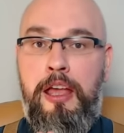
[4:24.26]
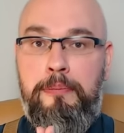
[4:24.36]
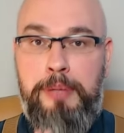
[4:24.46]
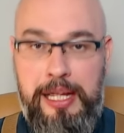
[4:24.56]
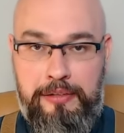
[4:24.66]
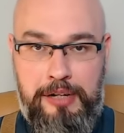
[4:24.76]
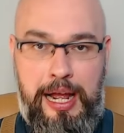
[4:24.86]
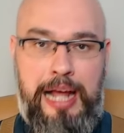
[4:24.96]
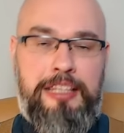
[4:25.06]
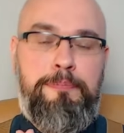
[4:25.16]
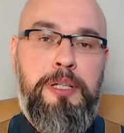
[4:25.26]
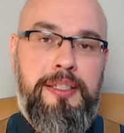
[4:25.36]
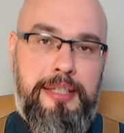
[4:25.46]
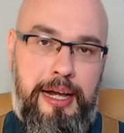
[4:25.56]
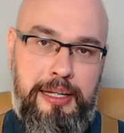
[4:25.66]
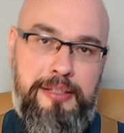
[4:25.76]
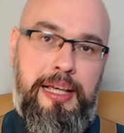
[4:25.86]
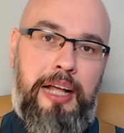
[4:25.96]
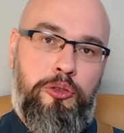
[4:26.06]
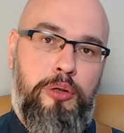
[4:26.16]
Первое. Отписались
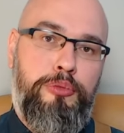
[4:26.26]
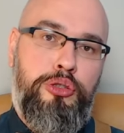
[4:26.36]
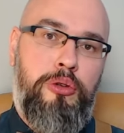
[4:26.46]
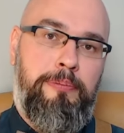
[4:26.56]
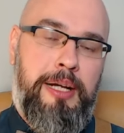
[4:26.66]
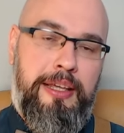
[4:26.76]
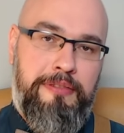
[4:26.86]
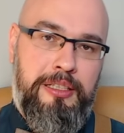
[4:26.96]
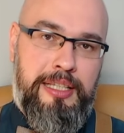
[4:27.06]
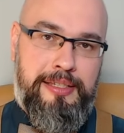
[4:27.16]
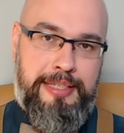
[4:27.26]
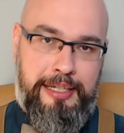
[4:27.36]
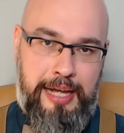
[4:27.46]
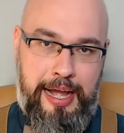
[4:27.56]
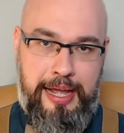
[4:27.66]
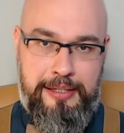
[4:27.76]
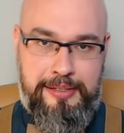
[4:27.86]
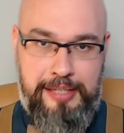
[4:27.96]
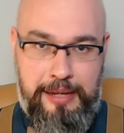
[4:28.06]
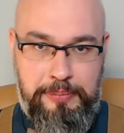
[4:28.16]
о том, что появилась такая
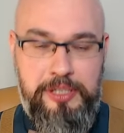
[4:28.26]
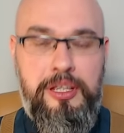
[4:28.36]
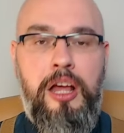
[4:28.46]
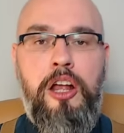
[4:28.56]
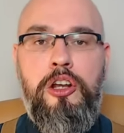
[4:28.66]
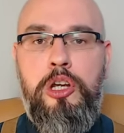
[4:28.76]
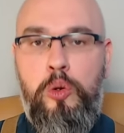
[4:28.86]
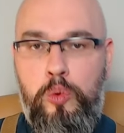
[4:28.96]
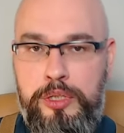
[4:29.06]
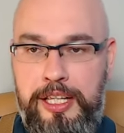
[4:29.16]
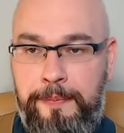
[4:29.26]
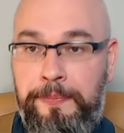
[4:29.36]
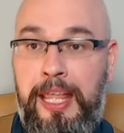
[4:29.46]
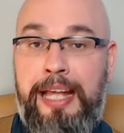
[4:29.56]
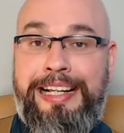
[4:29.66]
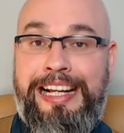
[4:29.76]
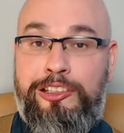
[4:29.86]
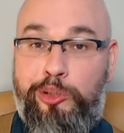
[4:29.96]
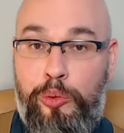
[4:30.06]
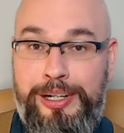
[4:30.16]
запись люди,
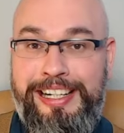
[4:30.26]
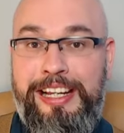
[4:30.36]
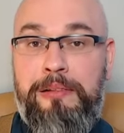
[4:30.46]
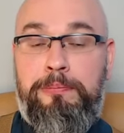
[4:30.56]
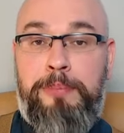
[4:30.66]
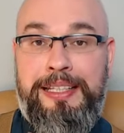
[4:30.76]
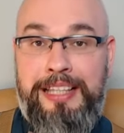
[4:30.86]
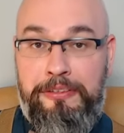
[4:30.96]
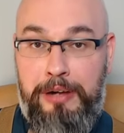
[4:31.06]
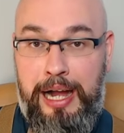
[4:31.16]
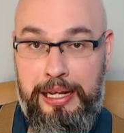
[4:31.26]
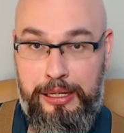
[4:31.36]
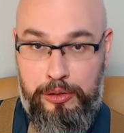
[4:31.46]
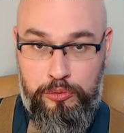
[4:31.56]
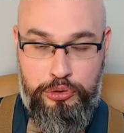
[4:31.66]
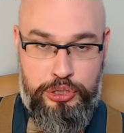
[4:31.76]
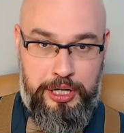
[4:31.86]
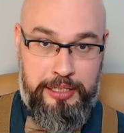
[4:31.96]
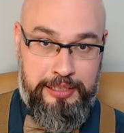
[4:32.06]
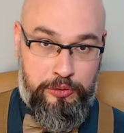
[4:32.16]
которые подавали
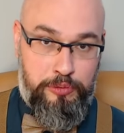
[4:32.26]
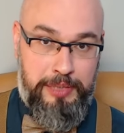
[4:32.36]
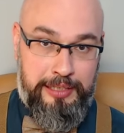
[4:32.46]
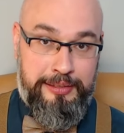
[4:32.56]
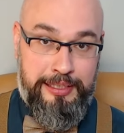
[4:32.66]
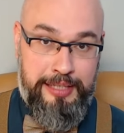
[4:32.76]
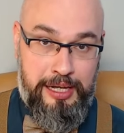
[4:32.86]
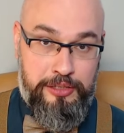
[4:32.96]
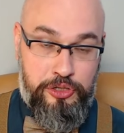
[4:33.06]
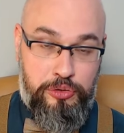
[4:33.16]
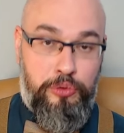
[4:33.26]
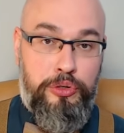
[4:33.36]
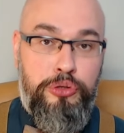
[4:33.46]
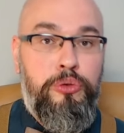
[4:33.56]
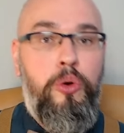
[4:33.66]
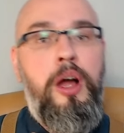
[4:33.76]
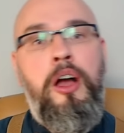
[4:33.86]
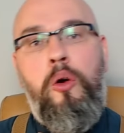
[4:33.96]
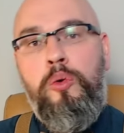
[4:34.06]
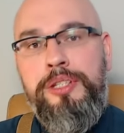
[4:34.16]
уже документы на отсрочку,
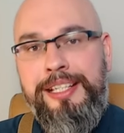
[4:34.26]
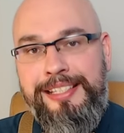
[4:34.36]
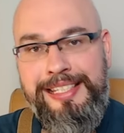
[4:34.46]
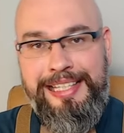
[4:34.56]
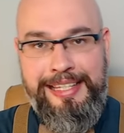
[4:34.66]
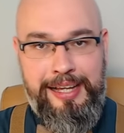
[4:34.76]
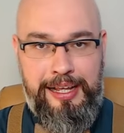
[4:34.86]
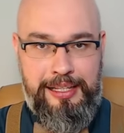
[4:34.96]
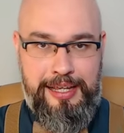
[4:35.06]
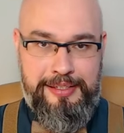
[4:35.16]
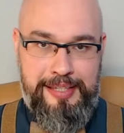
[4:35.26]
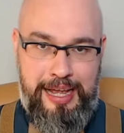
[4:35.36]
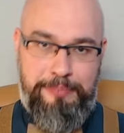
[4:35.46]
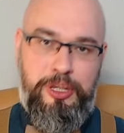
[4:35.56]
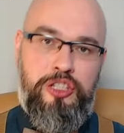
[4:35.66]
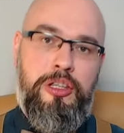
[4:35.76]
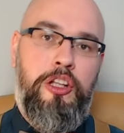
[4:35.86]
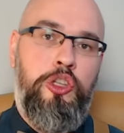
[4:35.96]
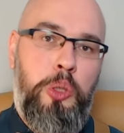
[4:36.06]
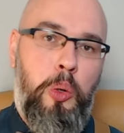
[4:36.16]
у них стояла запись
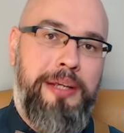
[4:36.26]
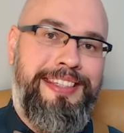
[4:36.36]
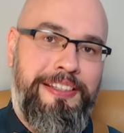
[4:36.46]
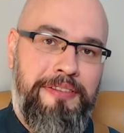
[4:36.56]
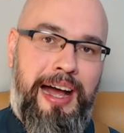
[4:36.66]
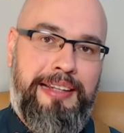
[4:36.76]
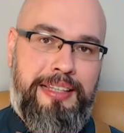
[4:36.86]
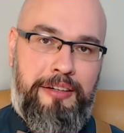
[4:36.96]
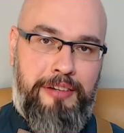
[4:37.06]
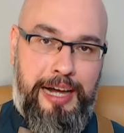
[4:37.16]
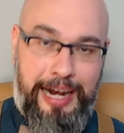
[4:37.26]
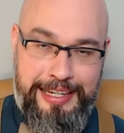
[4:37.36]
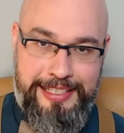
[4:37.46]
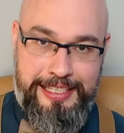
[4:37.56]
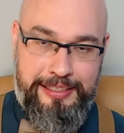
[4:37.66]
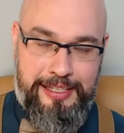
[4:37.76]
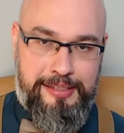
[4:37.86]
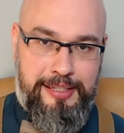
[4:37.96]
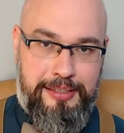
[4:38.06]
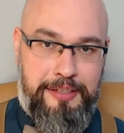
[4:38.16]
до
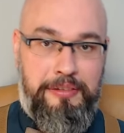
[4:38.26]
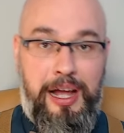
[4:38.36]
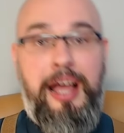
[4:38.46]
9.11,